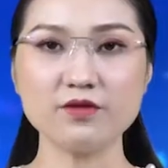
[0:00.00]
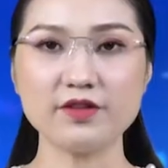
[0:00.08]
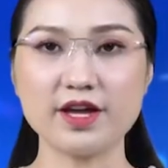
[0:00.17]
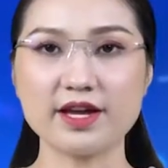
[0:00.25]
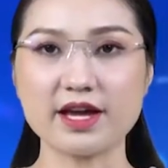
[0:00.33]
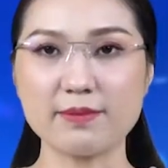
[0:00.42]

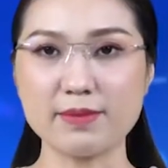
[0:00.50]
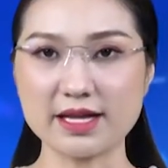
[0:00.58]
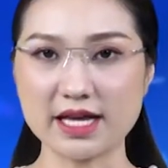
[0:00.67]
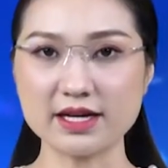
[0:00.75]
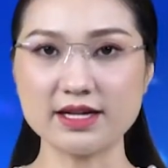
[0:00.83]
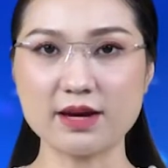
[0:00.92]
vị, ngày 3
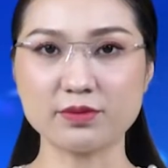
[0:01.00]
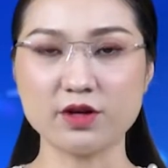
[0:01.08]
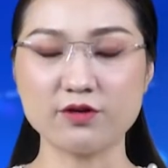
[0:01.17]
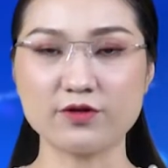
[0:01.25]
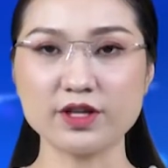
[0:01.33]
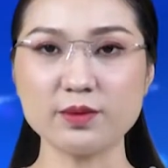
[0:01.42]
tháng 5,
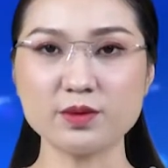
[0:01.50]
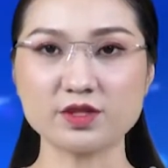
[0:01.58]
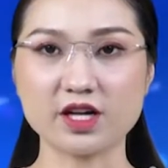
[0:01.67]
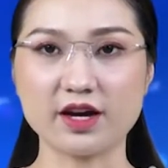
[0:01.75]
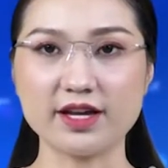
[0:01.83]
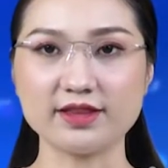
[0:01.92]
Phó Giám đốc
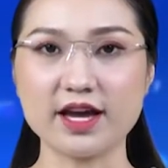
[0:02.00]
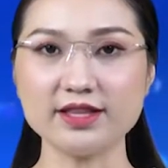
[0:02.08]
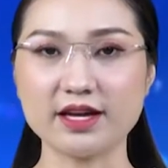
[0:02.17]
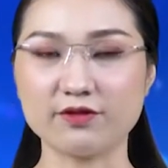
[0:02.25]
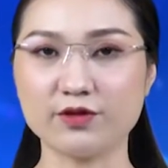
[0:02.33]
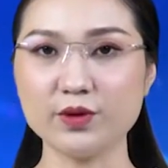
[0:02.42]
Sở Y tế
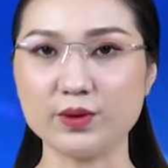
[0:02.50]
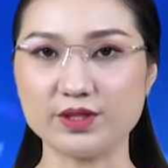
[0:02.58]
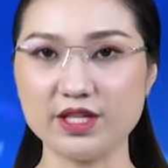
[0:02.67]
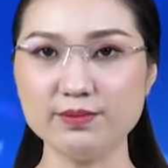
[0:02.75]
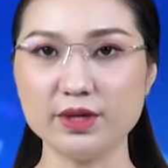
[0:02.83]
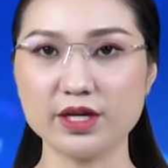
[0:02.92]
Thành phố Hồ
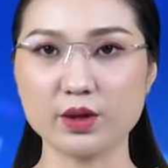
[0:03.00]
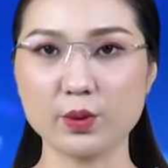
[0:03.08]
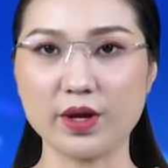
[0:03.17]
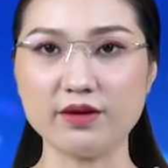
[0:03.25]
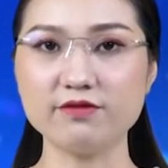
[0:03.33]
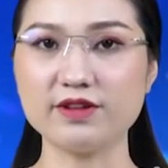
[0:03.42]
Chí Minh
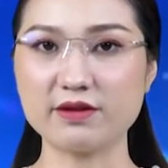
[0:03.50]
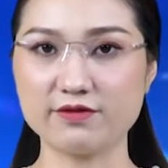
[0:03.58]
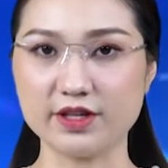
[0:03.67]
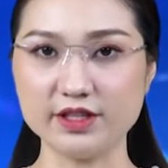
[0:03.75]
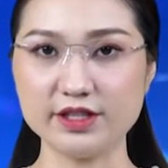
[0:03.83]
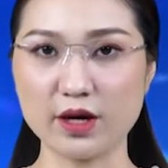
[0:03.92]
Nguyễn Văn
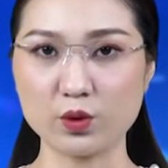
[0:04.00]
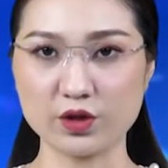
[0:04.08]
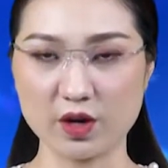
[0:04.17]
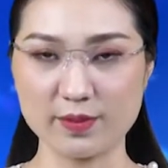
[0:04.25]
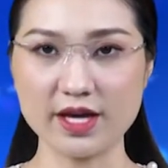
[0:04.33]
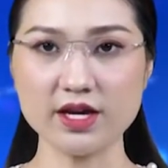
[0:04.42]
Vĩnh Châu
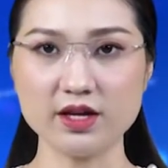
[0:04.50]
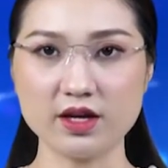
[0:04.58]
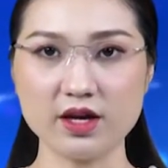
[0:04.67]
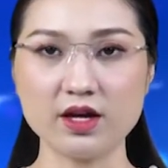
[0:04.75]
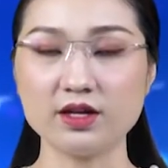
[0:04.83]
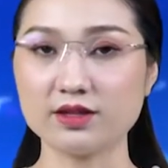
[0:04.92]
cho biết,
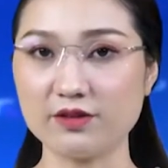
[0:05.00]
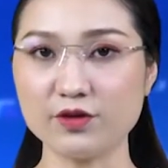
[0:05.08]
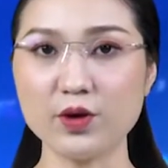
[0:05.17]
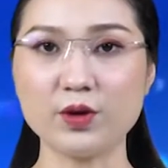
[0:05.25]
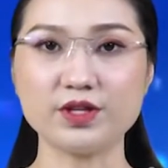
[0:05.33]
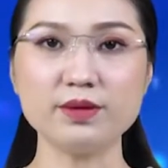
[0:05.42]
Thành phố
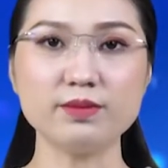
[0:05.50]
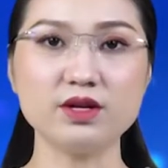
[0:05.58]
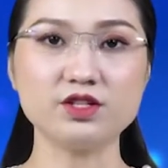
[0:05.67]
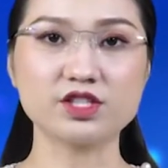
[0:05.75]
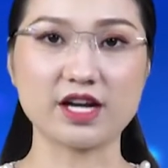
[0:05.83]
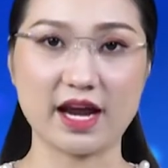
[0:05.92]
Hồ Chí Minh
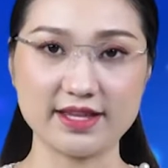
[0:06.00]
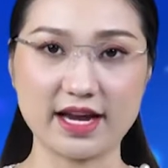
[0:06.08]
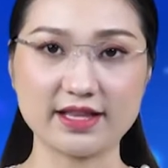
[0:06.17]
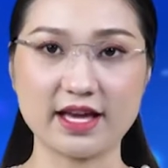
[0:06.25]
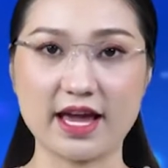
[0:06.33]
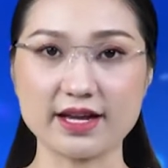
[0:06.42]
sẽ giải
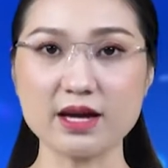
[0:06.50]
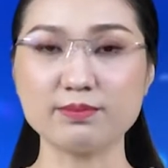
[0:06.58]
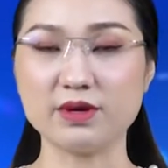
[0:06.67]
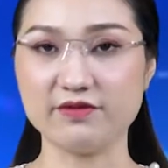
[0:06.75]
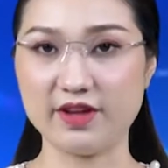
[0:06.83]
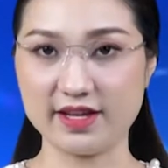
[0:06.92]
thể các
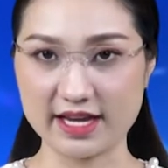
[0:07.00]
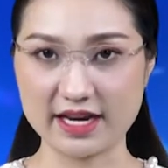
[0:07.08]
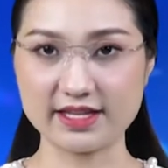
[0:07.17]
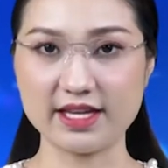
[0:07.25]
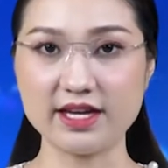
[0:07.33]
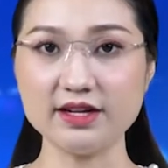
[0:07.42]
bệnh viện dã
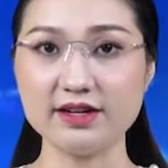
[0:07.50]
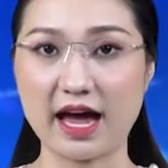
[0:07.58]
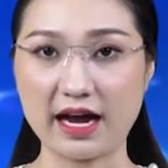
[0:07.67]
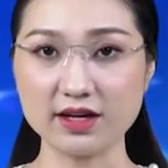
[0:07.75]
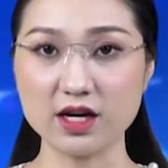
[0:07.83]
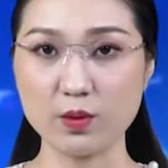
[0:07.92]
chiến đã
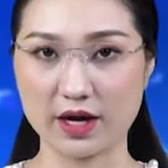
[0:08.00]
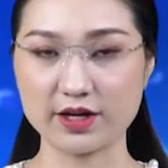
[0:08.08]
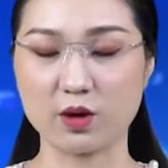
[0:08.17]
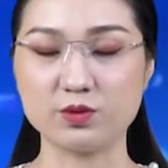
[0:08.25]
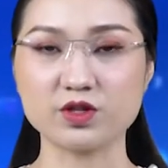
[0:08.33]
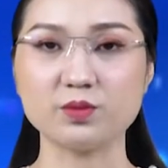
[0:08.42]
ngưng hoạt
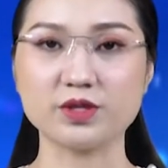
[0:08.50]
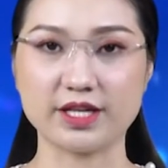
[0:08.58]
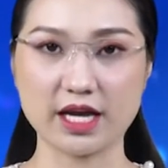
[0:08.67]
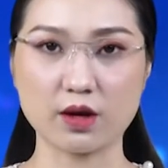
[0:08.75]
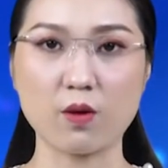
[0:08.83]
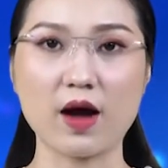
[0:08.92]
động trong thời
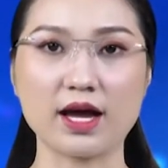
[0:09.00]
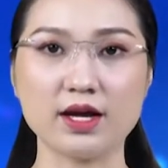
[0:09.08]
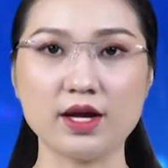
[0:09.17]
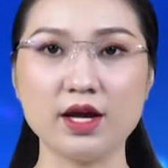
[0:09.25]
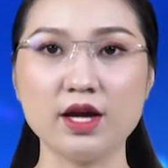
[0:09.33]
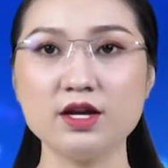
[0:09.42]
gian qua.
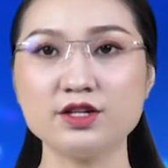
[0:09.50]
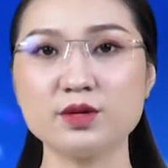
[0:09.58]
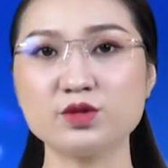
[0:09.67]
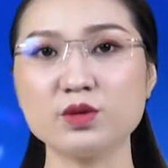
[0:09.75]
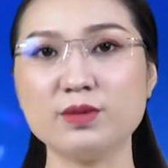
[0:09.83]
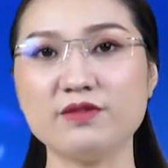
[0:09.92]
Trong
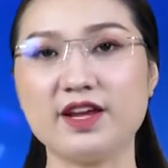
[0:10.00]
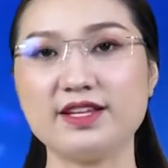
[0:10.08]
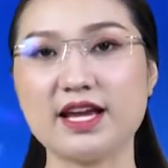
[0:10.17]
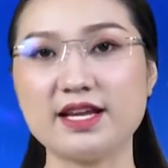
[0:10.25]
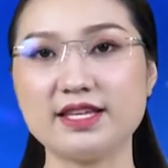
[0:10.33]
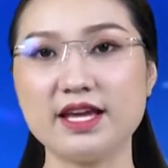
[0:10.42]
số bệnh viện
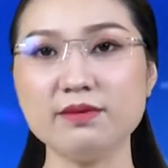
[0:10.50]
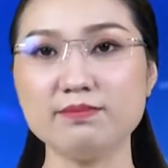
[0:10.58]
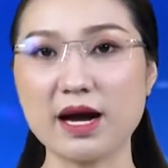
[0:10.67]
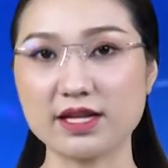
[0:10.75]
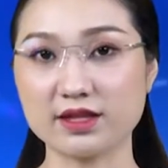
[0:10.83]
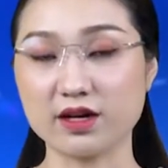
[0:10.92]
dã chiến
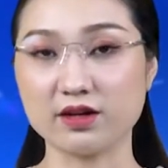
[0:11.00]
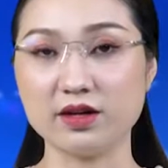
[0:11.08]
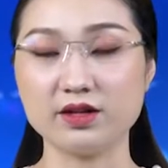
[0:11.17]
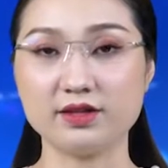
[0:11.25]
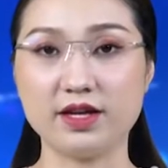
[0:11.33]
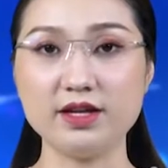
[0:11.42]
3 tầng,
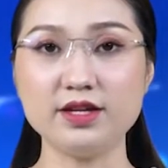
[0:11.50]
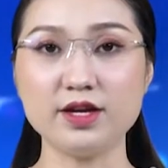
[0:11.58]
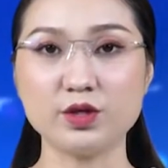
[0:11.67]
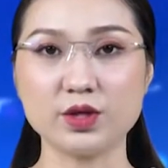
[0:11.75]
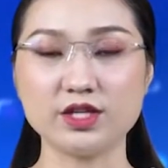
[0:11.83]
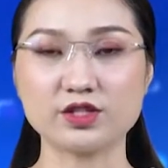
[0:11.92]
chỉ duy
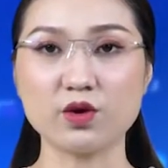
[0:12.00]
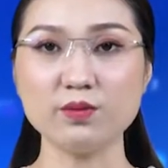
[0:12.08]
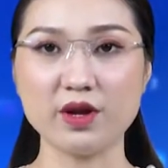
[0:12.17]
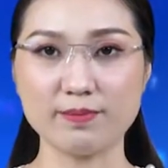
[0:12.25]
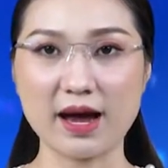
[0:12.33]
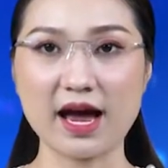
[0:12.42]
trì số
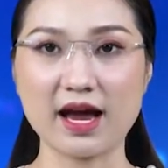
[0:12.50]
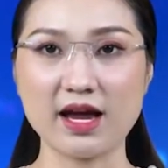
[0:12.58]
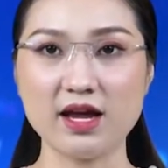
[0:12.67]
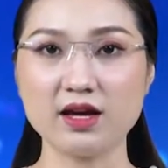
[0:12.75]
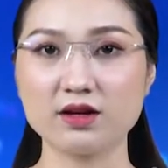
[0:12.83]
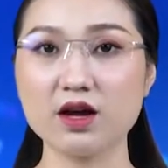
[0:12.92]
13,
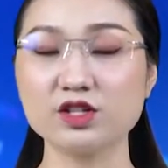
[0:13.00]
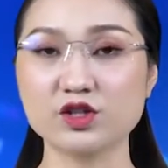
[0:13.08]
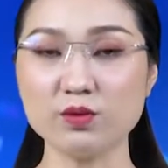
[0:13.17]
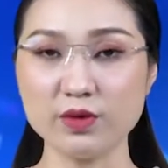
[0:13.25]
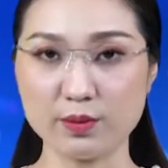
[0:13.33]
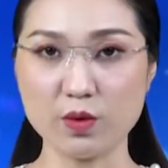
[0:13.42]
ngưng số
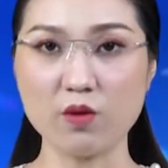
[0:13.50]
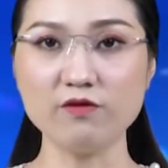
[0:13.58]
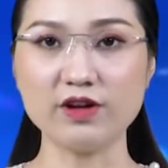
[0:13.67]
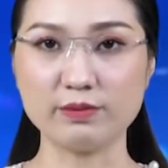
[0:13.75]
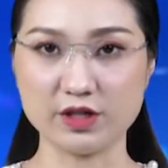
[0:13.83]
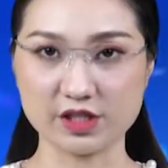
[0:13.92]
14
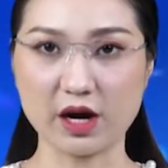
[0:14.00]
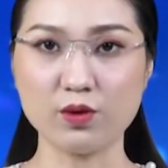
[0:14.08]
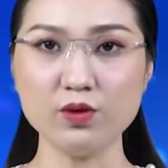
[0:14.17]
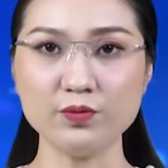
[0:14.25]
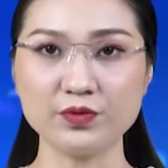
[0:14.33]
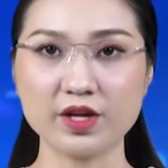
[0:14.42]
và
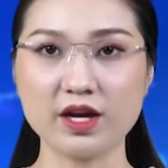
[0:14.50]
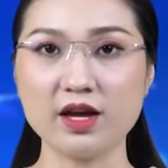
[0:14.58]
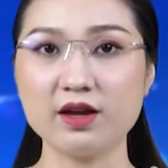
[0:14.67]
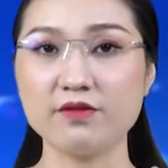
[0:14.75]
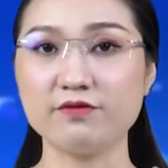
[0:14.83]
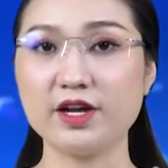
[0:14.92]
16.
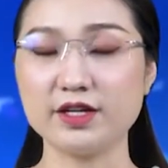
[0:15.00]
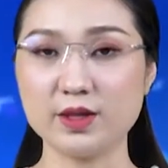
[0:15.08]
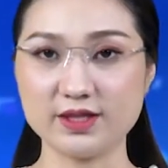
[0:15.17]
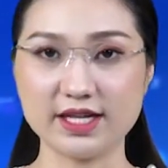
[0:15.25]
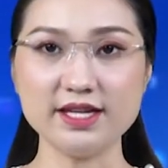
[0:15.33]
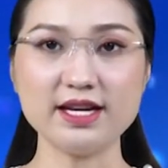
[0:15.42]
Việc điều
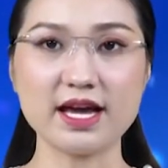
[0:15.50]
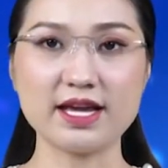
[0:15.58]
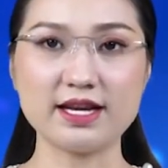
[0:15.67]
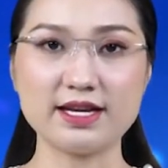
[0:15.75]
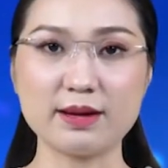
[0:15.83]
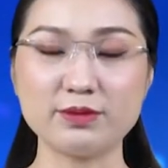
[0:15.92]
chỉnh này
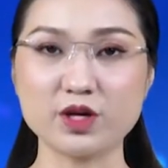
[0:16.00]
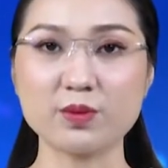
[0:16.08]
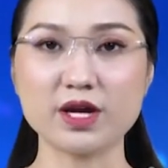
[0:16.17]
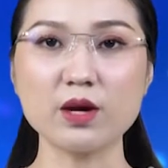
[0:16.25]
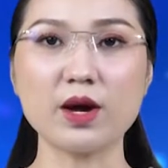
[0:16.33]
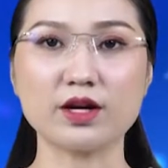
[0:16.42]
nằm trong
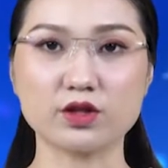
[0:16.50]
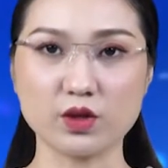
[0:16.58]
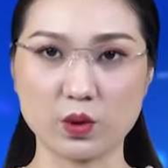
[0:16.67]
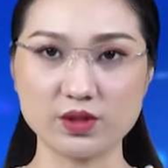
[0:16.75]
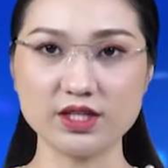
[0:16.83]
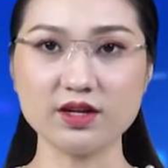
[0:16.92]
kế hoạch
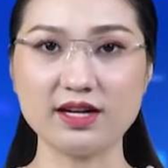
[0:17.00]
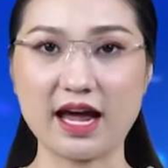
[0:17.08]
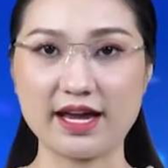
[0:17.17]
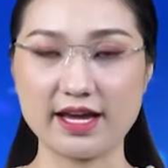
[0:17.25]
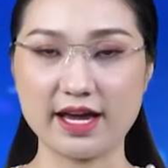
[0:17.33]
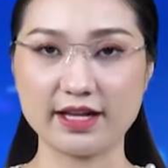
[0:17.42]
tổ chức
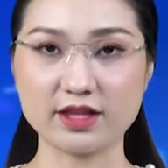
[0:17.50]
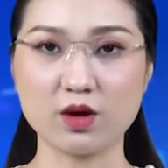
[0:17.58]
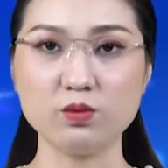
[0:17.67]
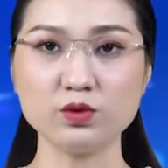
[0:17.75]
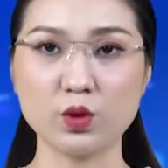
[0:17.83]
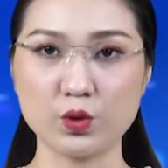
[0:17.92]
lại hệ
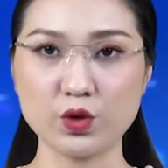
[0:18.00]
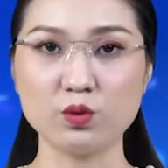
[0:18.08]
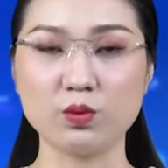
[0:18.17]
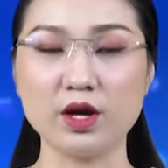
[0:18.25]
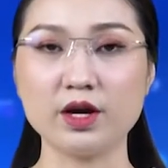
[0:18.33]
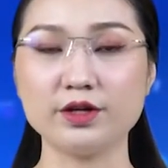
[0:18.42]
thống thu dung
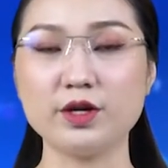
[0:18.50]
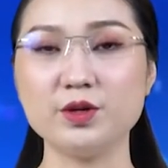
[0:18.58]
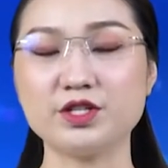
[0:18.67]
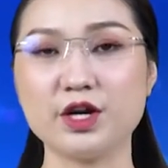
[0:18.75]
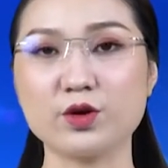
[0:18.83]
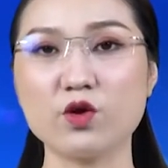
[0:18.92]
điều
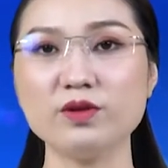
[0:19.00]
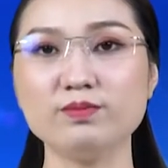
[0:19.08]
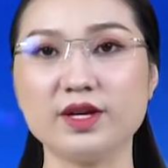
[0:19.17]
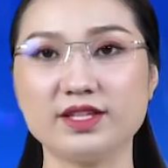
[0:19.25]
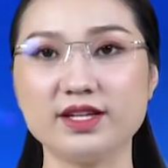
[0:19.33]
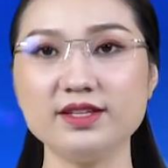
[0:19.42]
trị
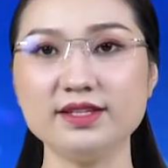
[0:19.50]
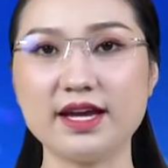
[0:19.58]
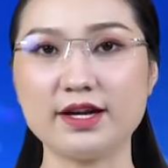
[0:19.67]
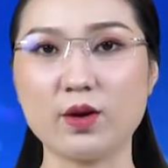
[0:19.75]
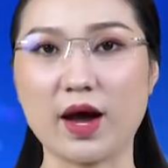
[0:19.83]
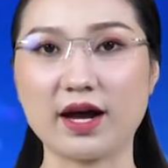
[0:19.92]
COVID-19 giai
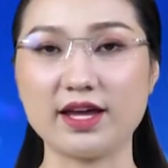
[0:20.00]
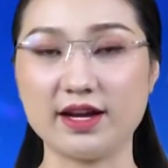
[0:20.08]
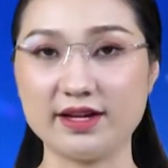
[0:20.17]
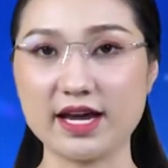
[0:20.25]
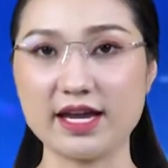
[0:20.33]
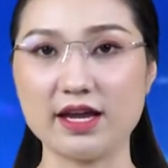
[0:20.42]
đoạn
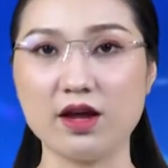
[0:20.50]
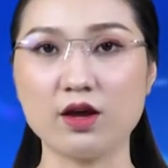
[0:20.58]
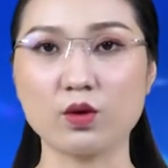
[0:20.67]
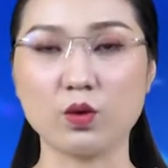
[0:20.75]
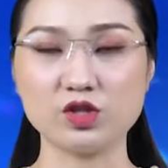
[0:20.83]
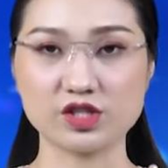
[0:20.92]
hiện nay
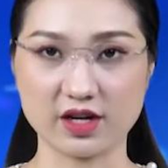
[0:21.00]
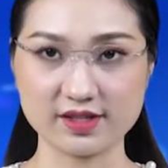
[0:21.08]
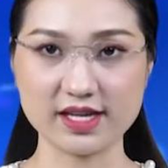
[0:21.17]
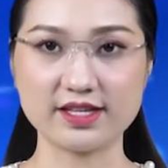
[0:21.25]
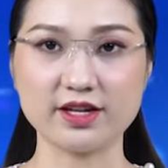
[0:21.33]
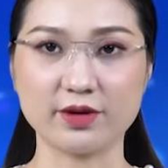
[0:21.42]
của Sở
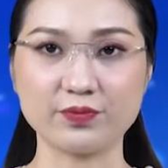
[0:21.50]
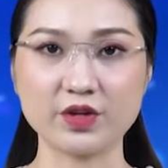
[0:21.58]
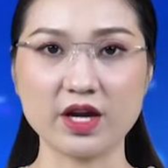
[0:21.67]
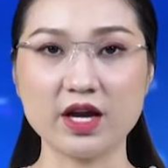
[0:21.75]
Xây dựng,